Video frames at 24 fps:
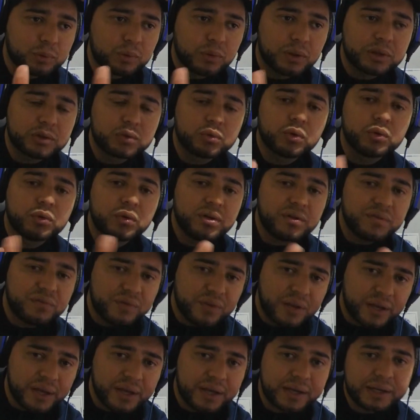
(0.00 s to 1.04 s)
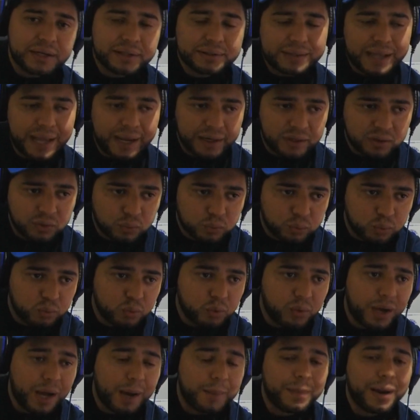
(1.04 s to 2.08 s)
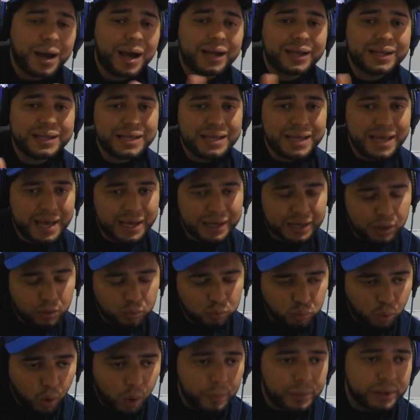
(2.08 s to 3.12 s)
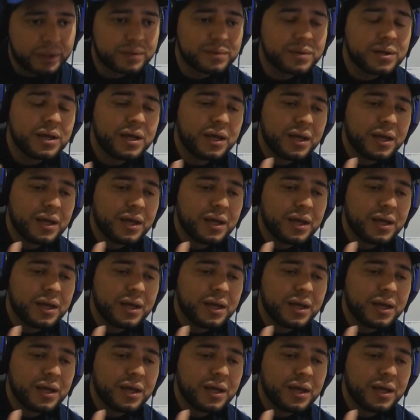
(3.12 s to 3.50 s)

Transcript: do Antônio Oliveira, técnico do Cuiabá, que era um nome